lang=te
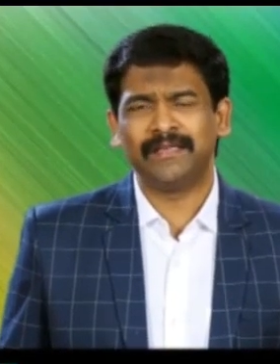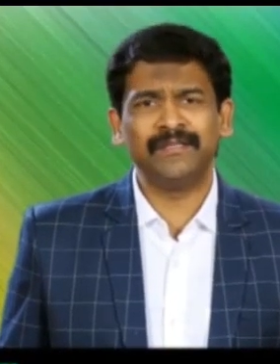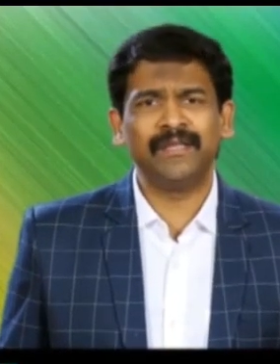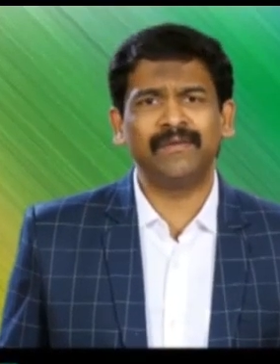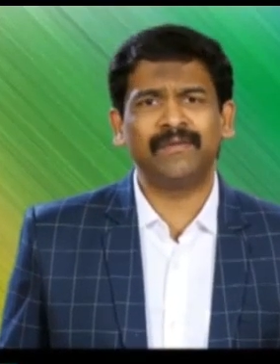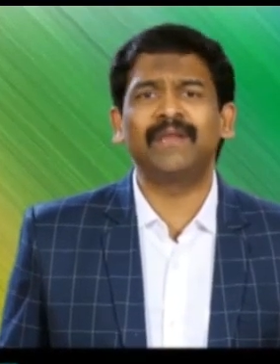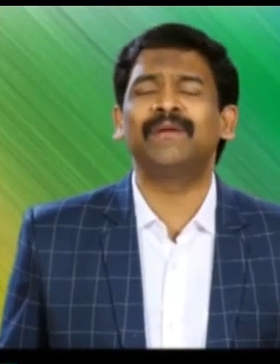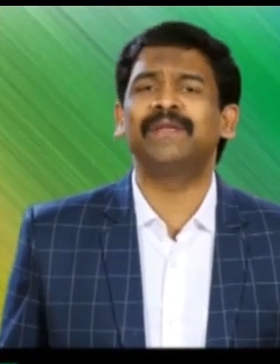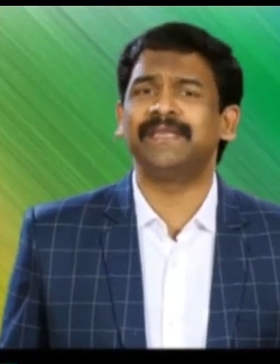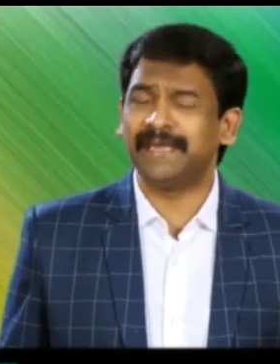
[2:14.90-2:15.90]
ఏదైనా
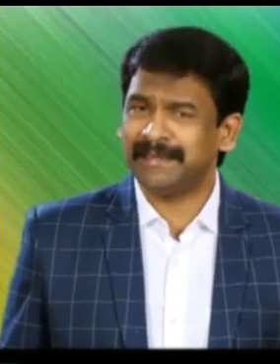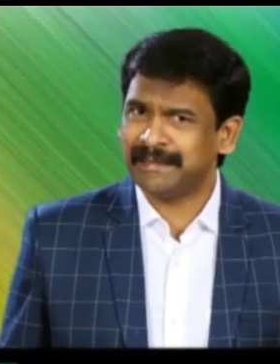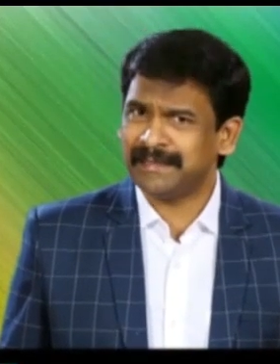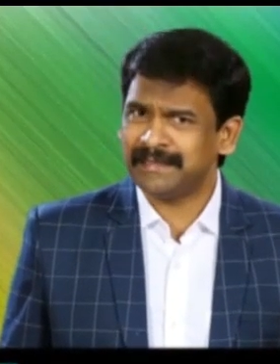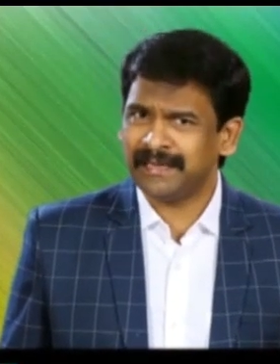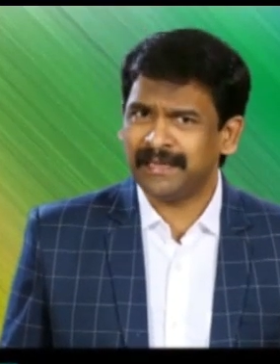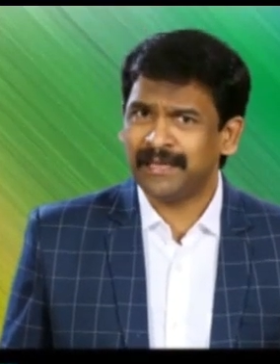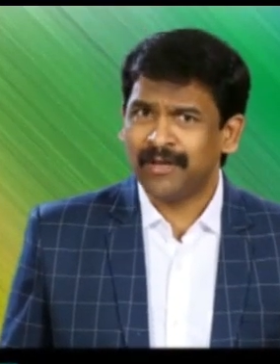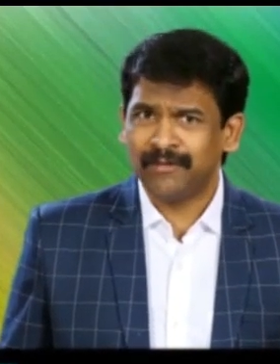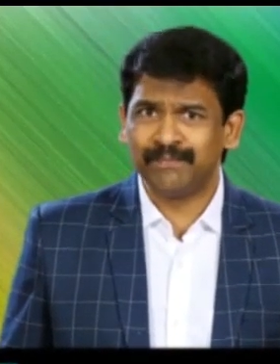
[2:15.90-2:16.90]
మనలోని గెంటేసి
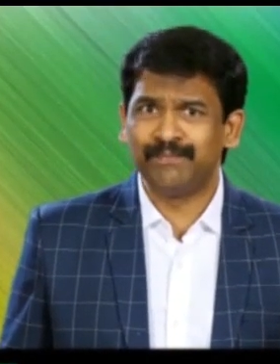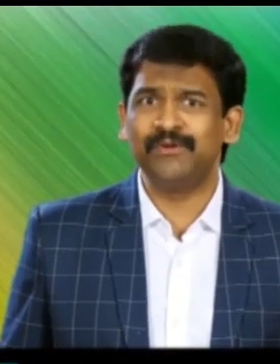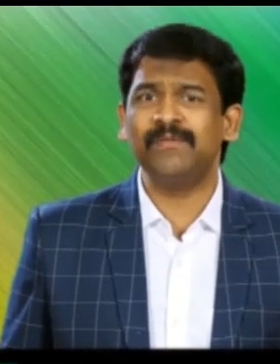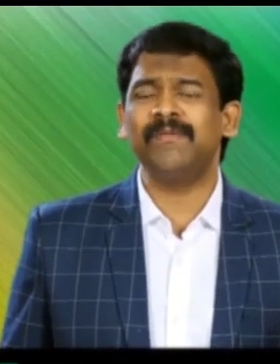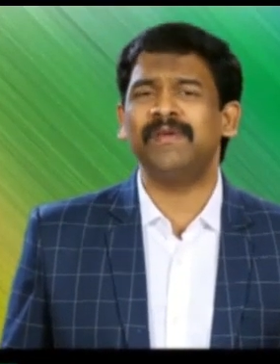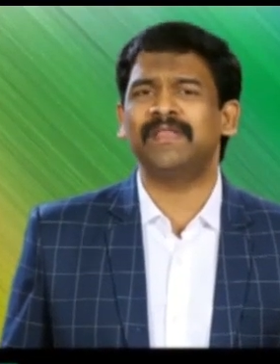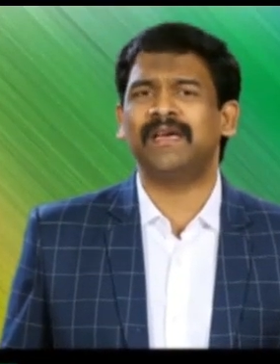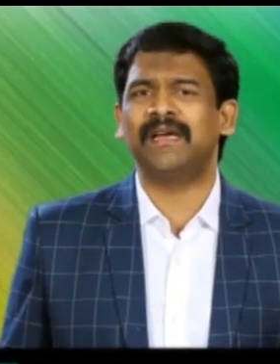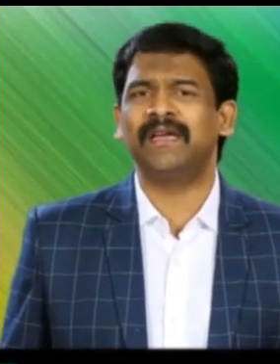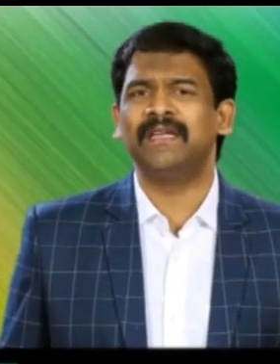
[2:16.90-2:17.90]
భూమి మీద
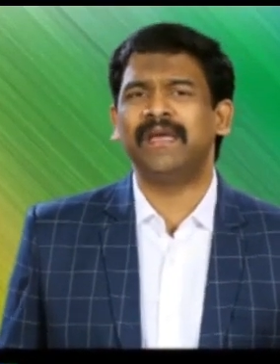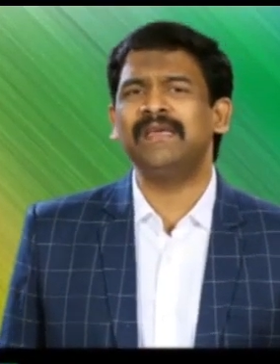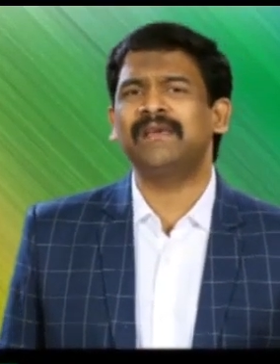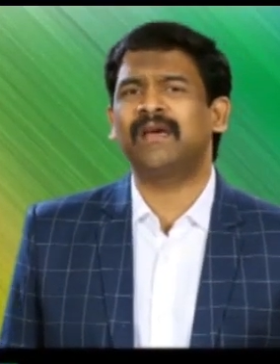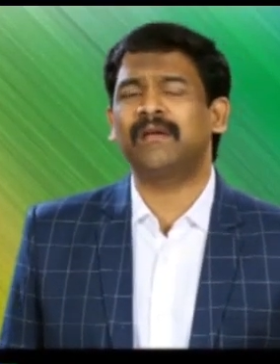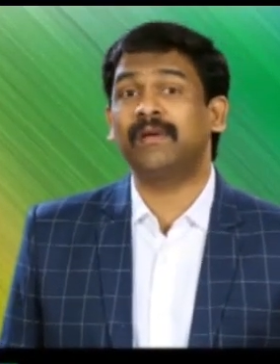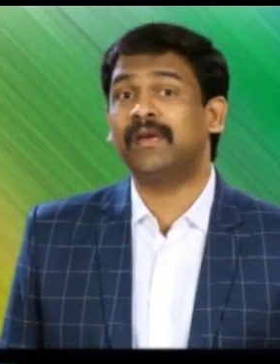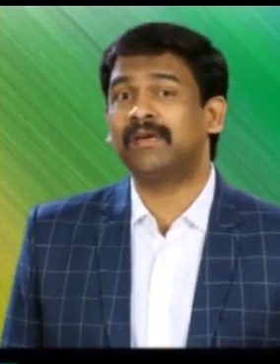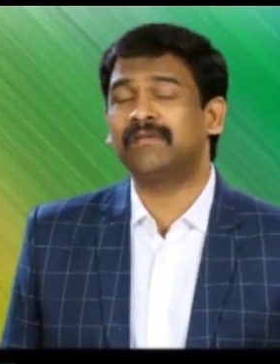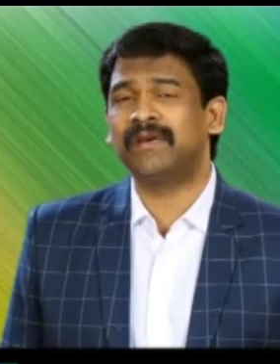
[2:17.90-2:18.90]

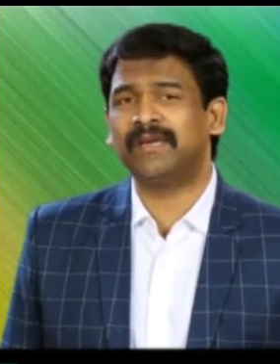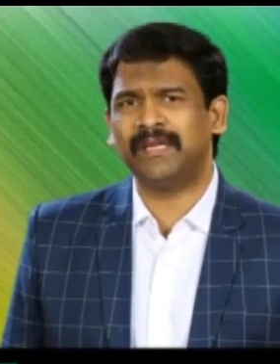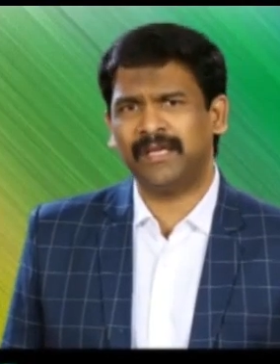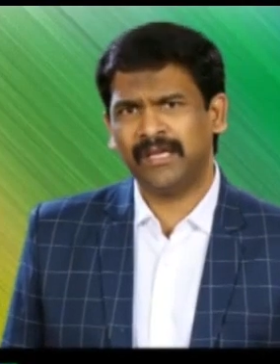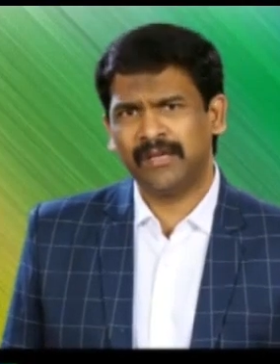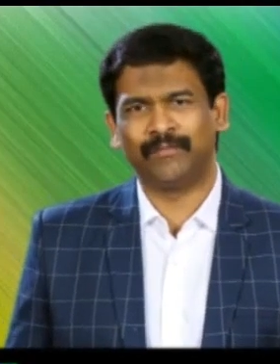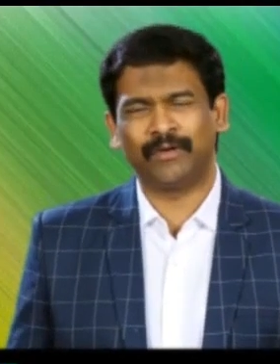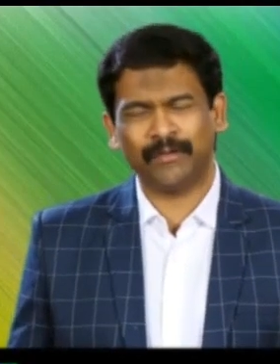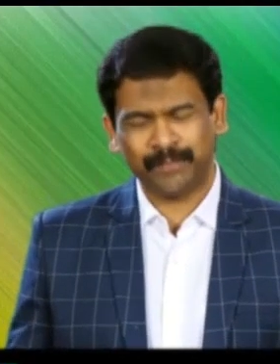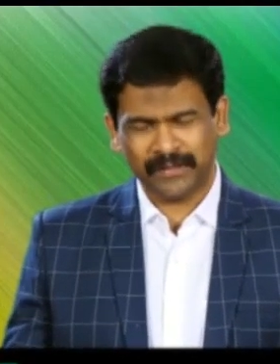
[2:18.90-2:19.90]
భయంకరమైనటువంటి
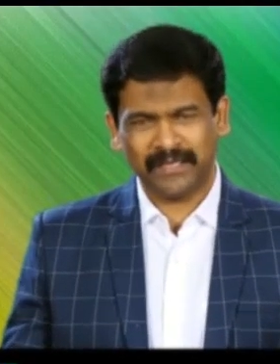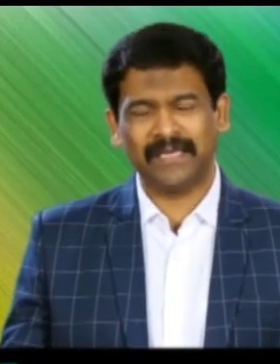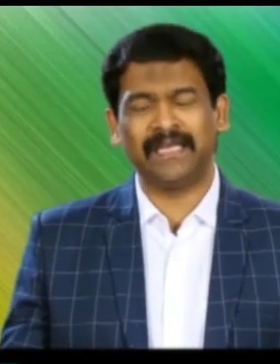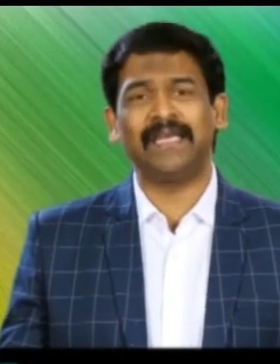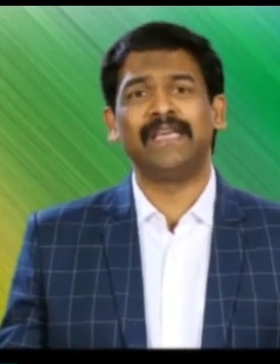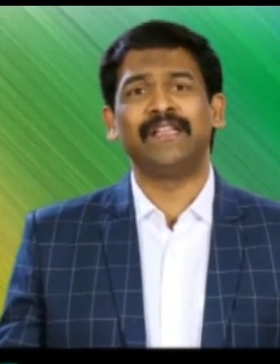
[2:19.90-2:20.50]
ముళ్ళ పొదల్ని